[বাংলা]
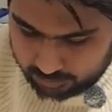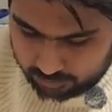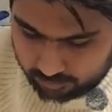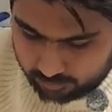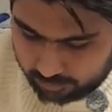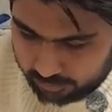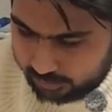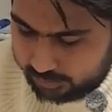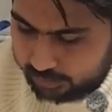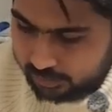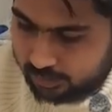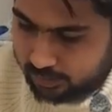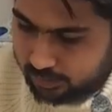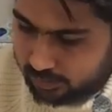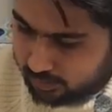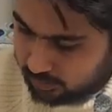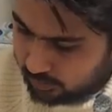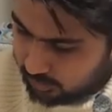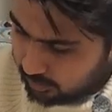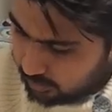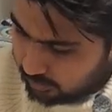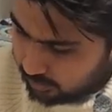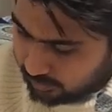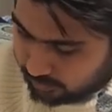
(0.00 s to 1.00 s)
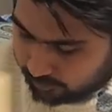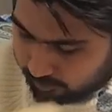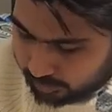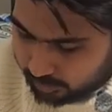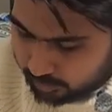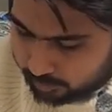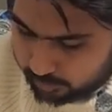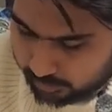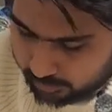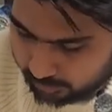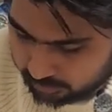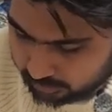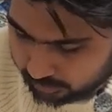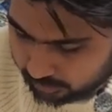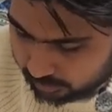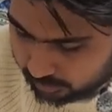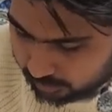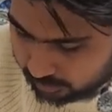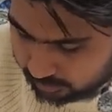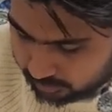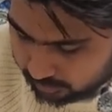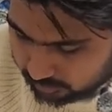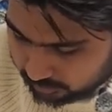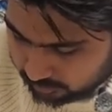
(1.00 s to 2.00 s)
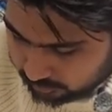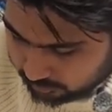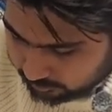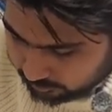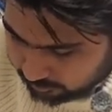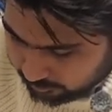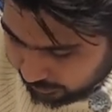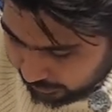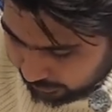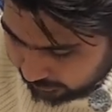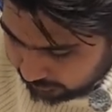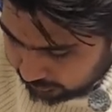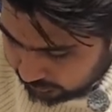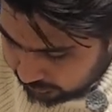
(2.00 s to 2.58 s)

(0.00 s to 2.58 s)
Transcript: ওকে এটা মেবি একটা ব্যাগ